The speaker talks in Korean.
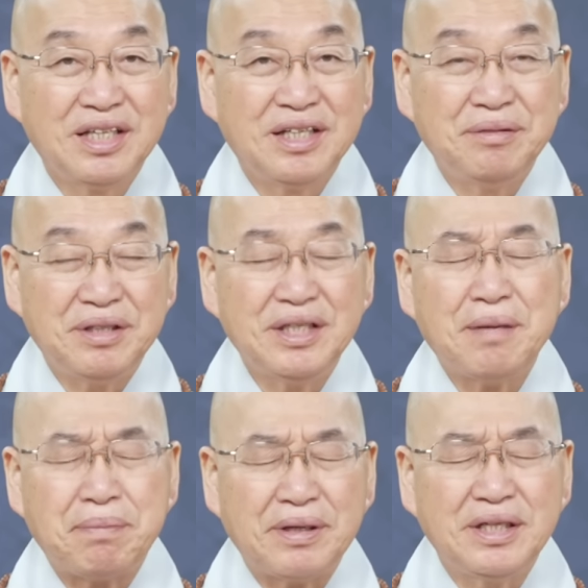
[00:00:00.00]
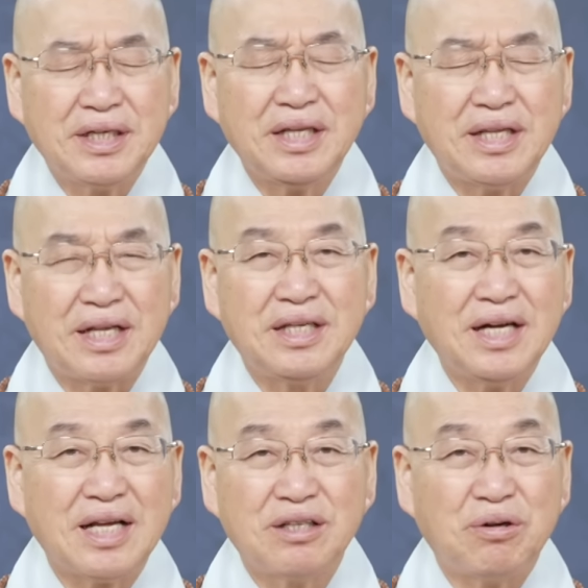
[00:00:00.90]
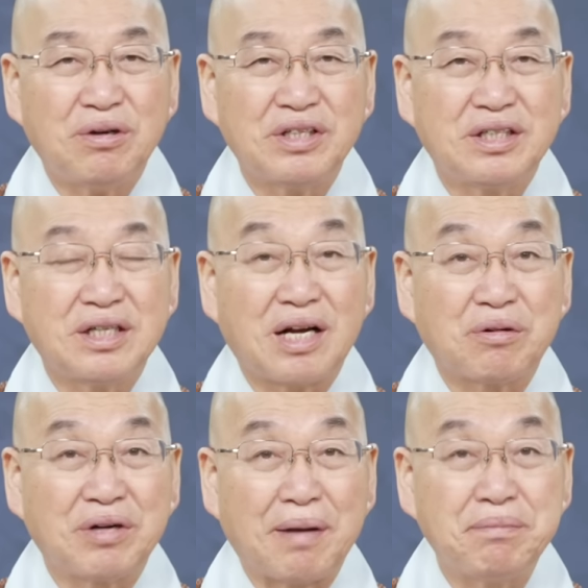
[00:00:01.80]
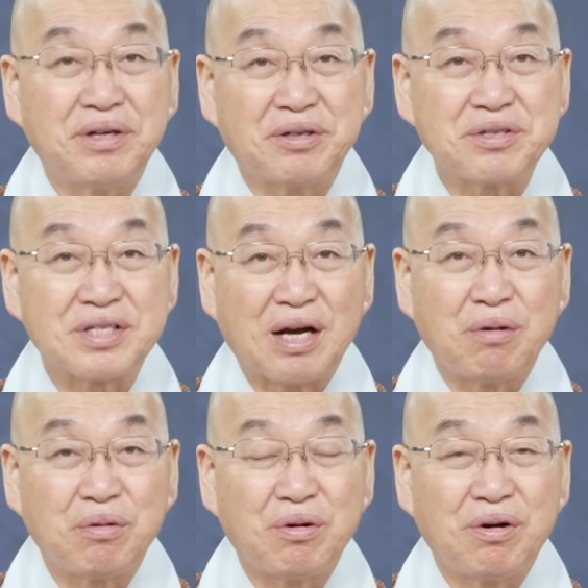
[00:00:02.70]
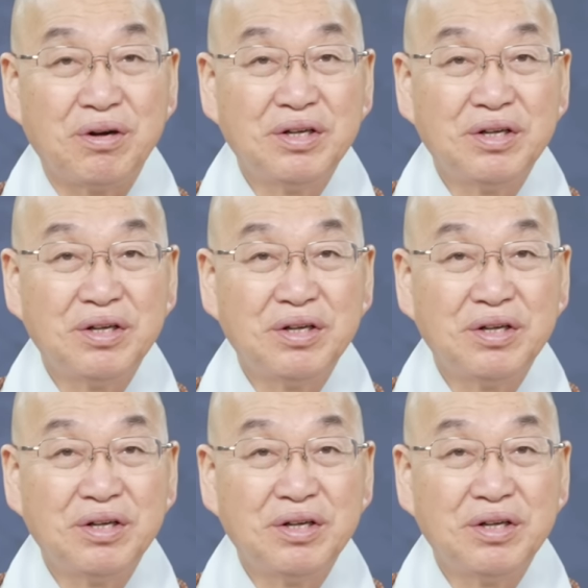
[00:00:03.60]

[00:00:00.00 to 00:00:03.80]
이, 이게 이렇게 되더라도 이걸 갖고 남편하고 싸우고.